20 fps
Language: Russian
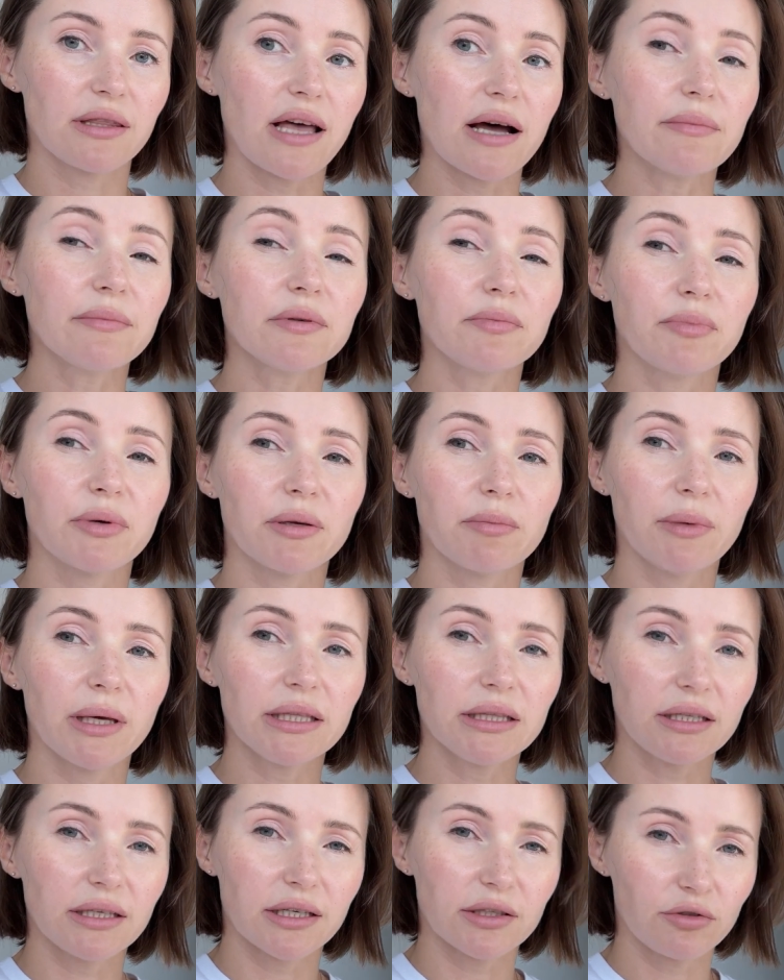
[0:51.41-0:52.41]
Там
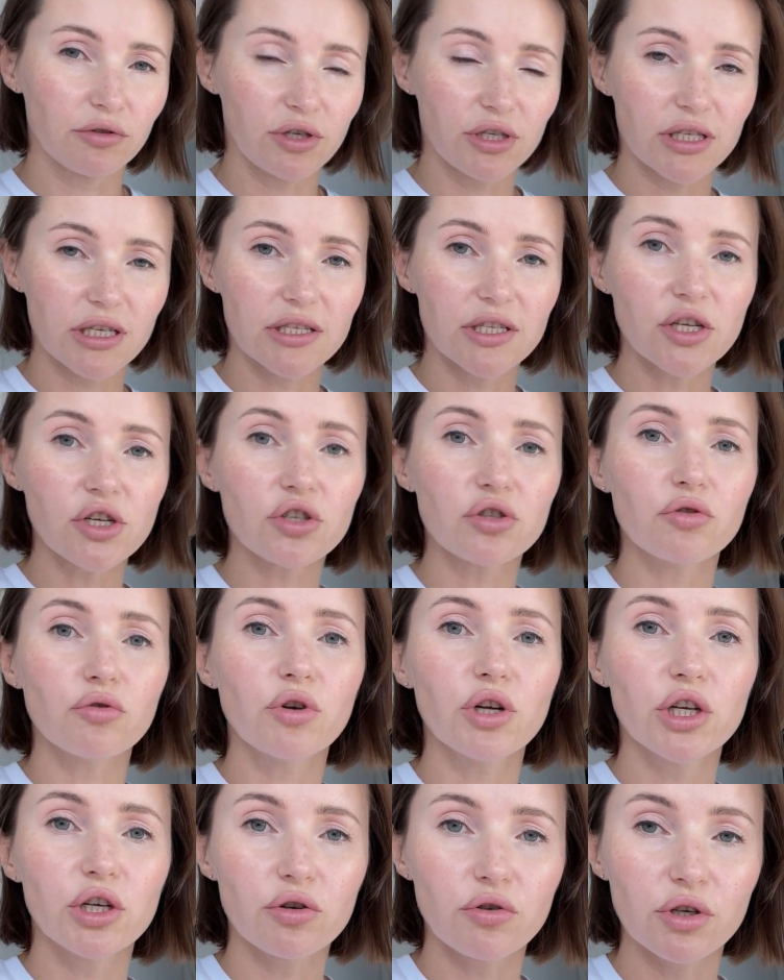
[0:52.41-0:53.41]
пигменты, которые содержат
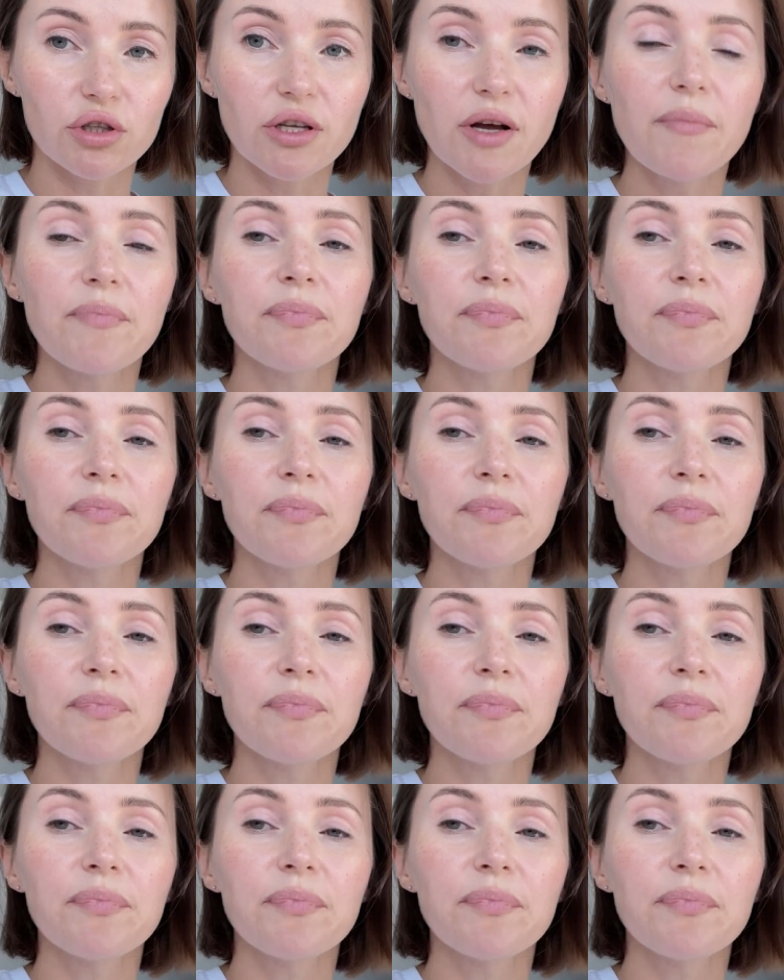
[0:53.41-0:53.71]
углерод.